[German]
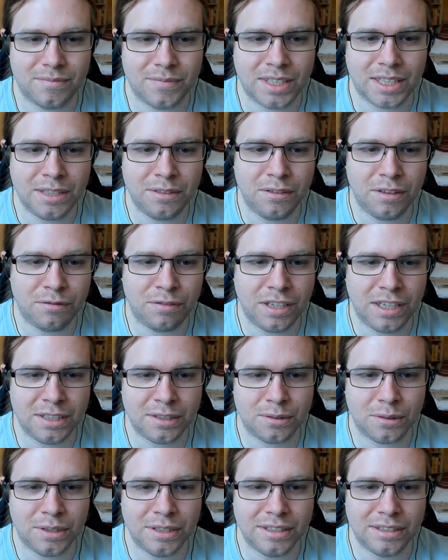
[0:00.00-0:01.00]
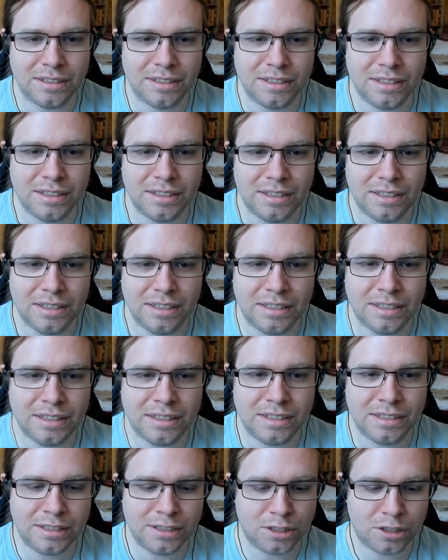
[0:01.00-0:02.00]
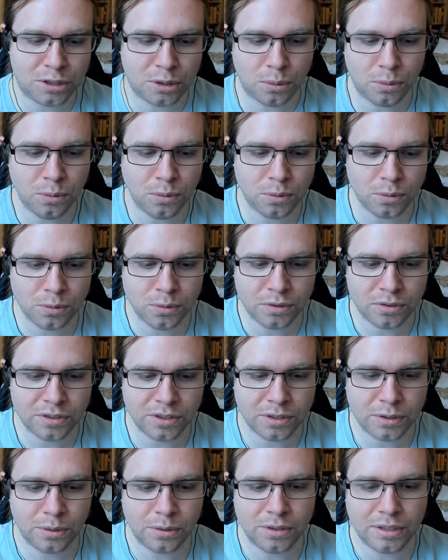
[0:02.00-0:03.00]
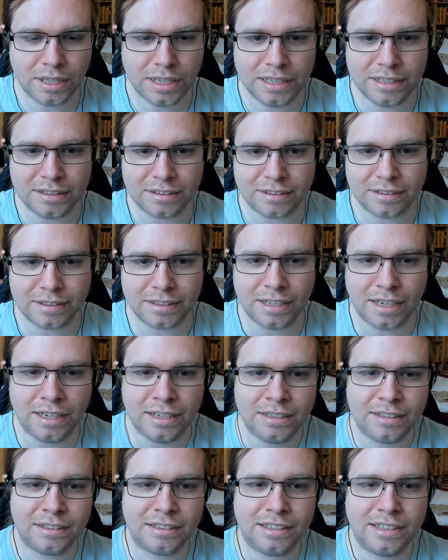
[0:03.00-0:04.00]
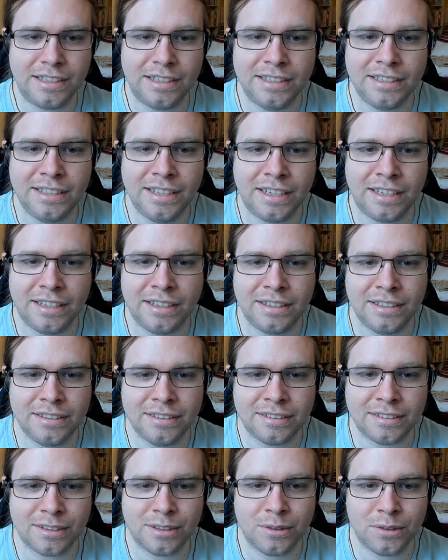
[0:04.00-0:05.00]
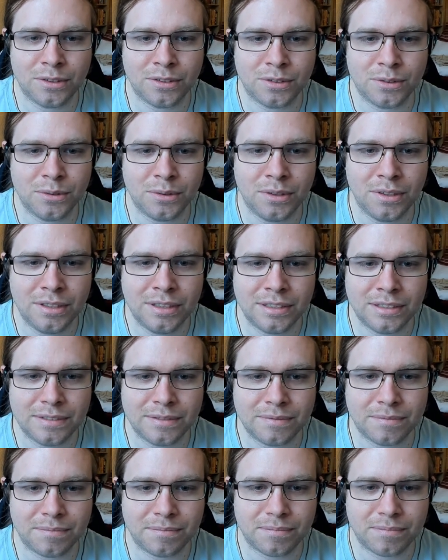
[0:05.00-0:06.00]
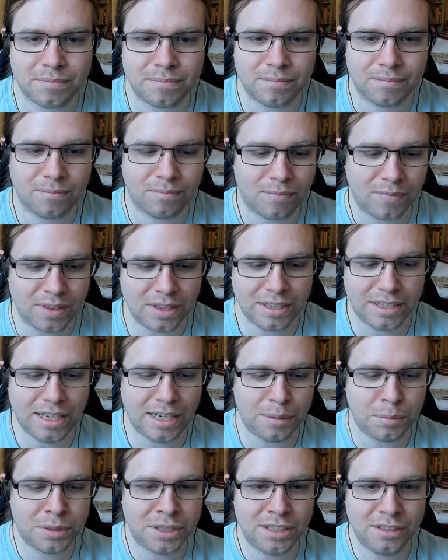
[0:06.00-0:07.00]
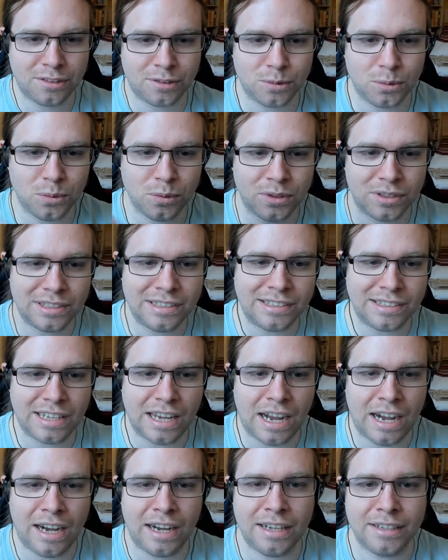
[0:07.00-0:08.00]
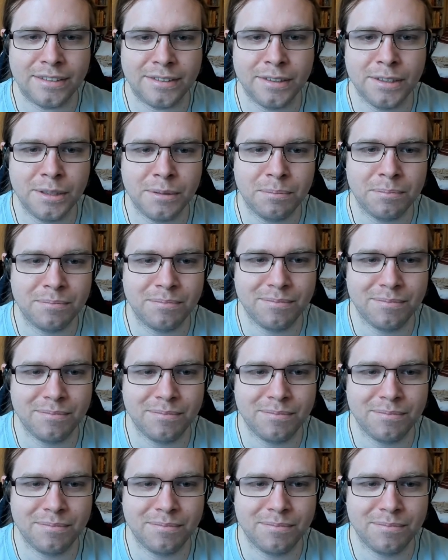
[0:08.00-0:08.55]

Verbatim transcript: Kriegen wir vielleicht noch hin. Äh, eine Showgröße könnte ein Star sein. Ja, ist auch so. Der Abschiedsgruß ist Ade.